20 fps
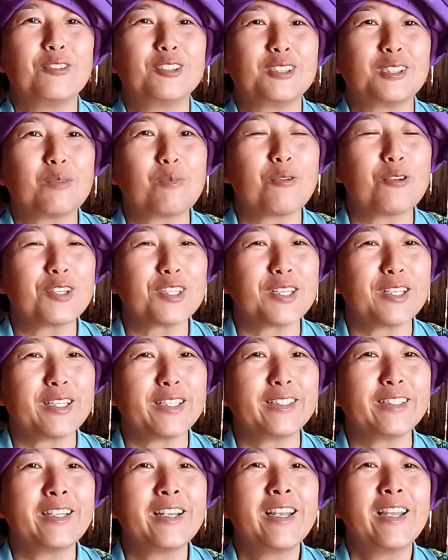พูดถึงผู้ห
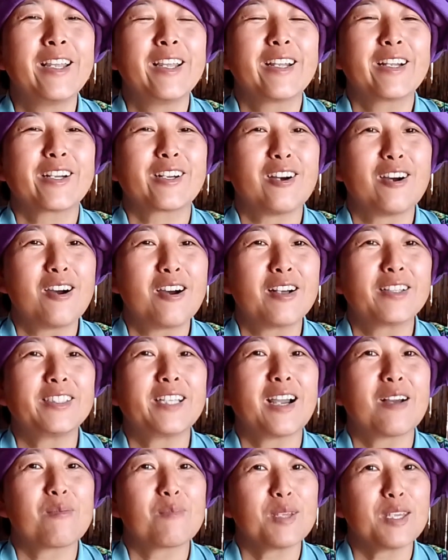ญิง ก็
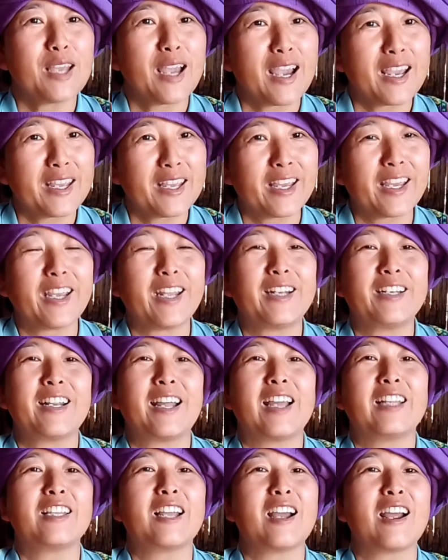ยังมีให้เห็น
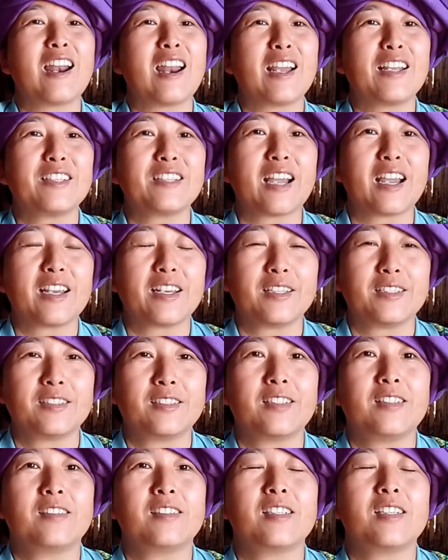นะ ถ้าใครอยากเห็น
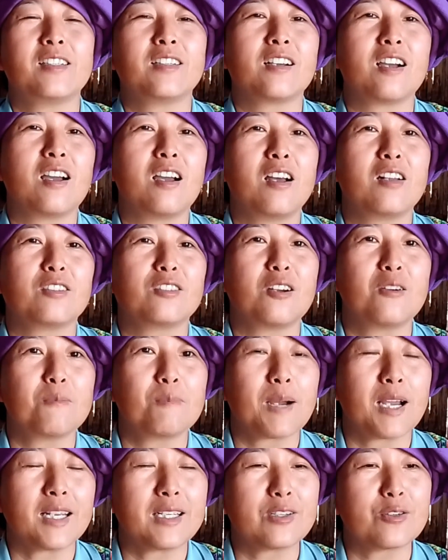จริง ๆ ก็ต้อง
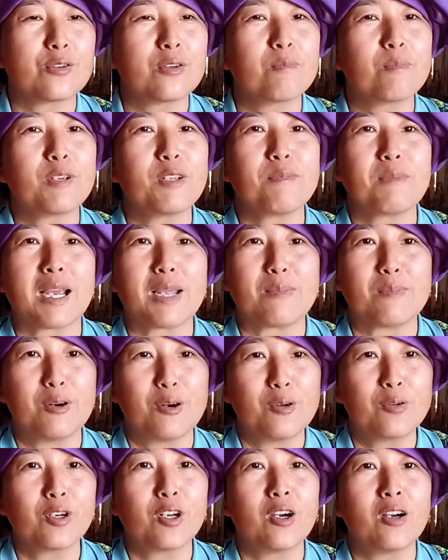ไปช่วงปีใหม่ม
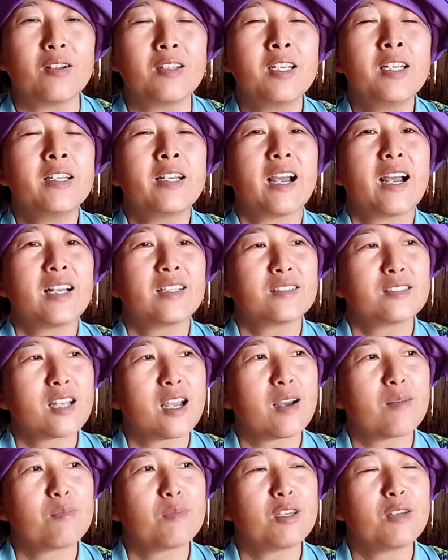งเนาะอาจ
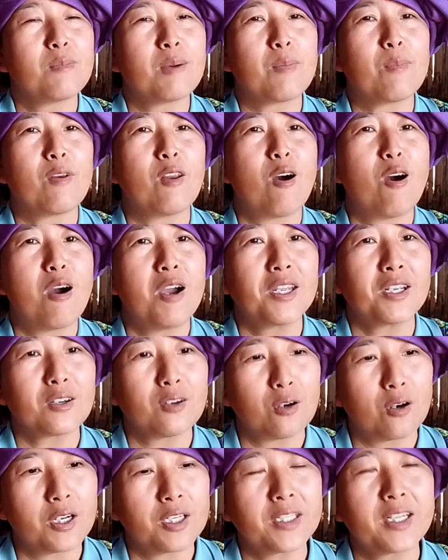จะมีแบบร้อย
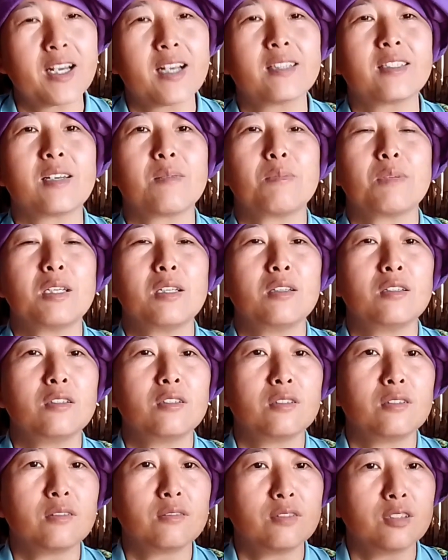คนเนี่ยอาจจะมี
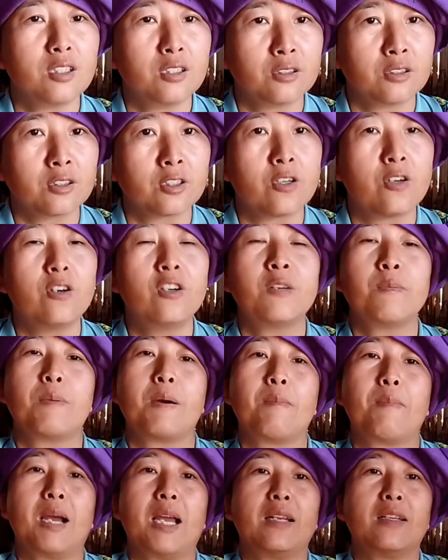หนึ่งคน
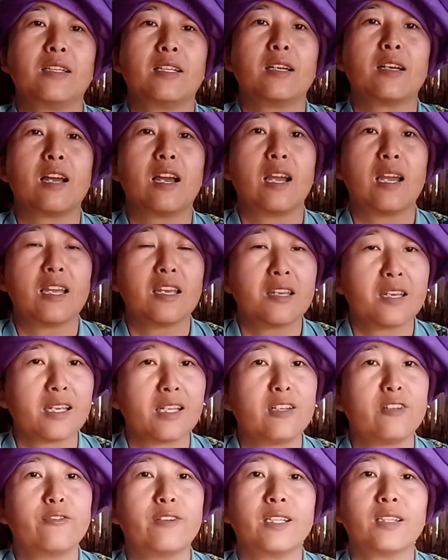ประมาณนี้ค่ะให้
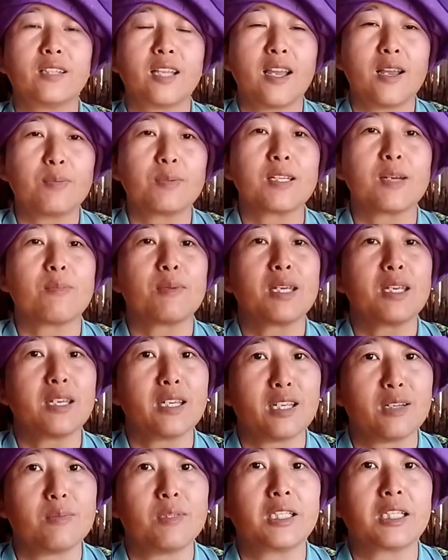เห็นหรือว่าแทบจะไม่
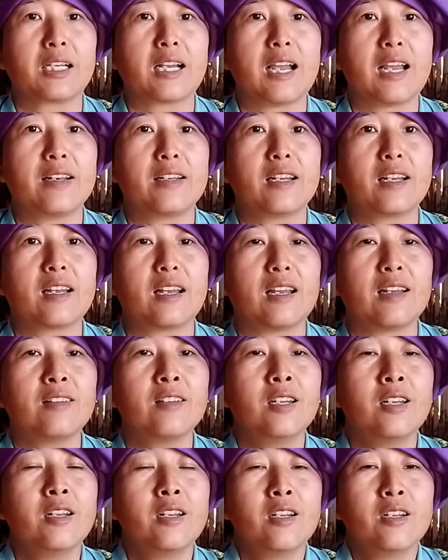เห็นเหมือนกันนะคะ
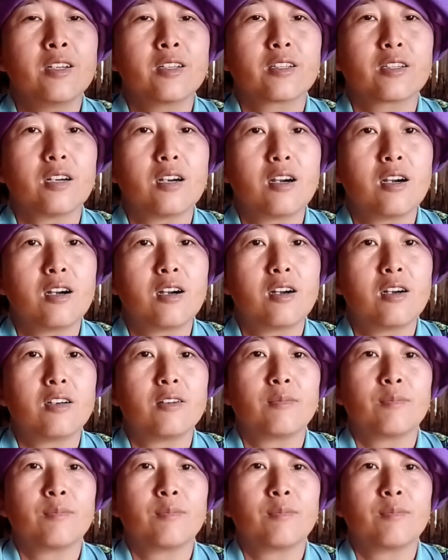ก็